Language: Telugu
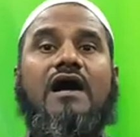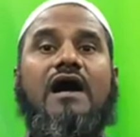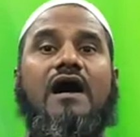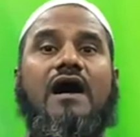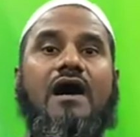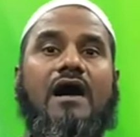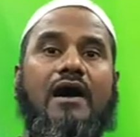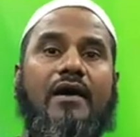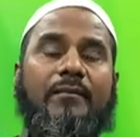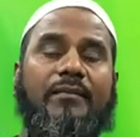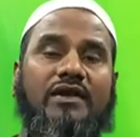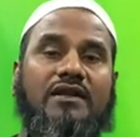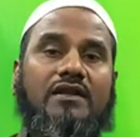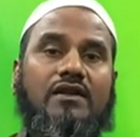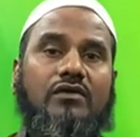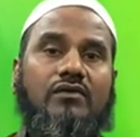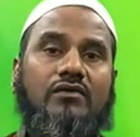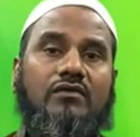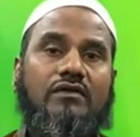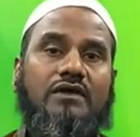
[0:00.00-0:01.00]
యొక్క
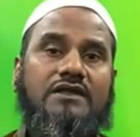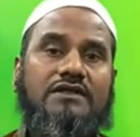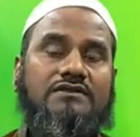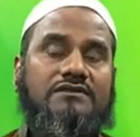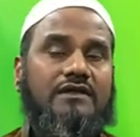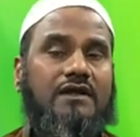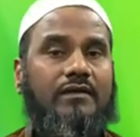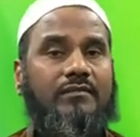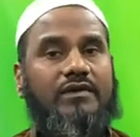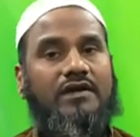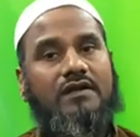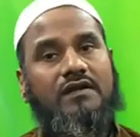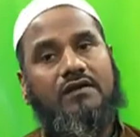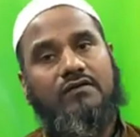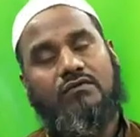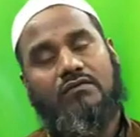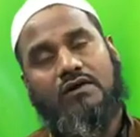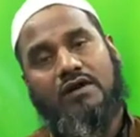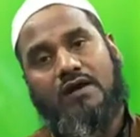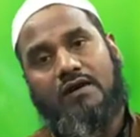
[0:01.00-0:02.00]
ఆపదల నుండి స్వామి
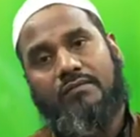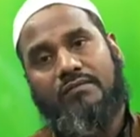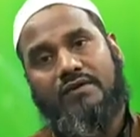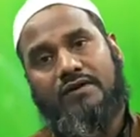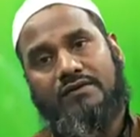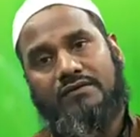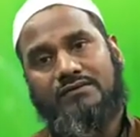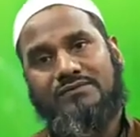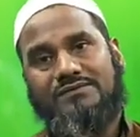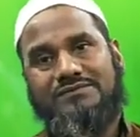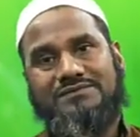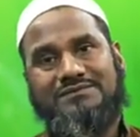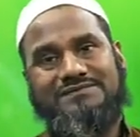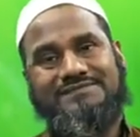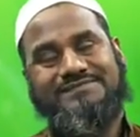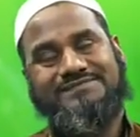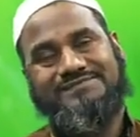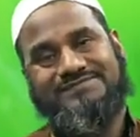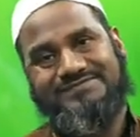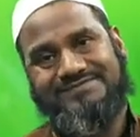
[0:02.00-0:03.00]
నన్ను కాపాడు
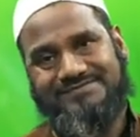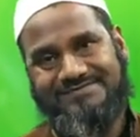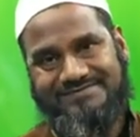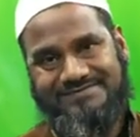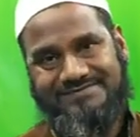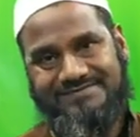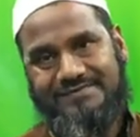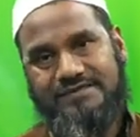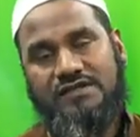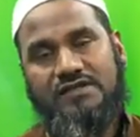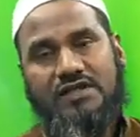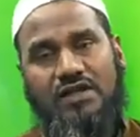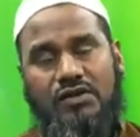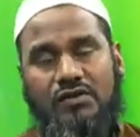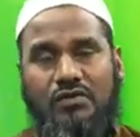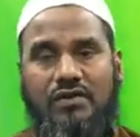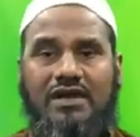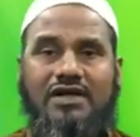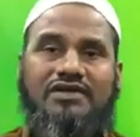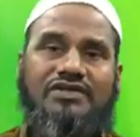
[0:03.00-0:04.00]

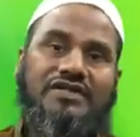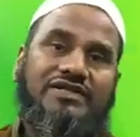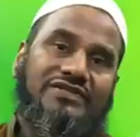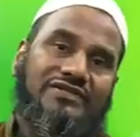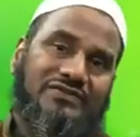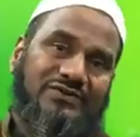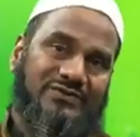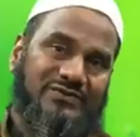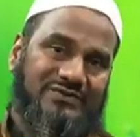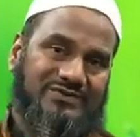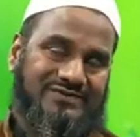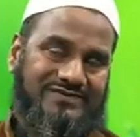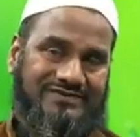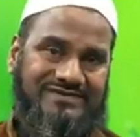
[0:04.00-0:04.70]
నన్ను రక్షించు